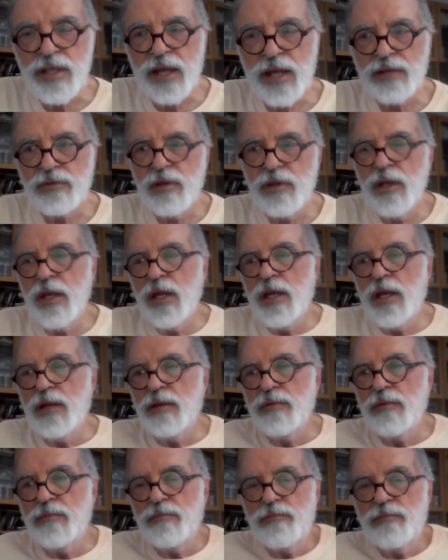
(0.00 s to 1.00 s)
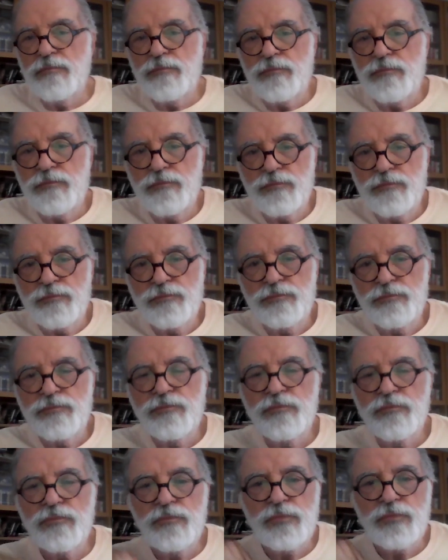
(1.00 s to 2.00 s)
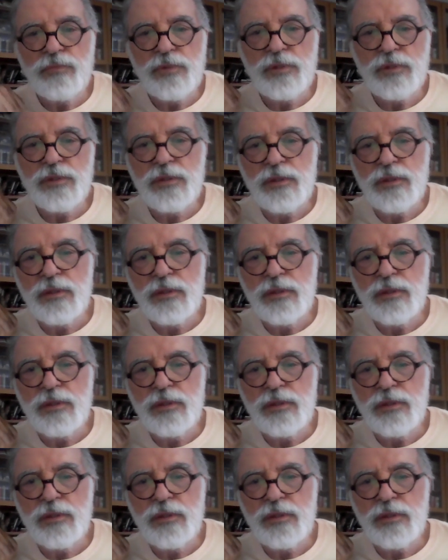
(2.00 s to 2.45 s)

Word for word: uma peça agora, mas você não está na peça, você está em tua